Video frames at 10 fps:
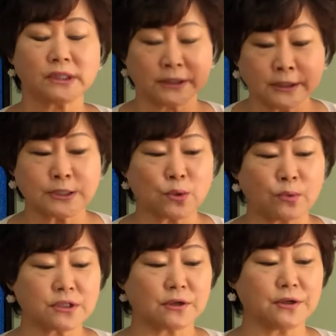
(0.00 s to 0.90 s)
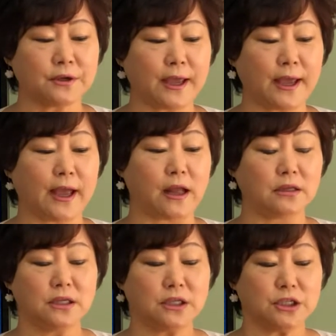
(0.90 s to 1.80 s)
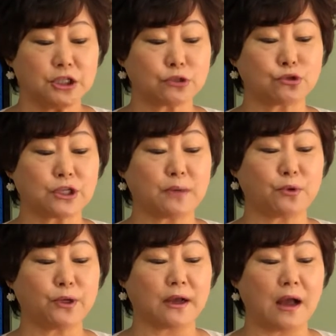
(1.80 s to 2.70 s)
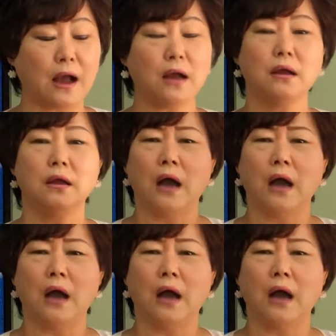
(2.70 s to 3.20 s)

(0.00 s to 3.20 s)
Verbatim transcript: 그래서 오늘 성경에 29절에 보니까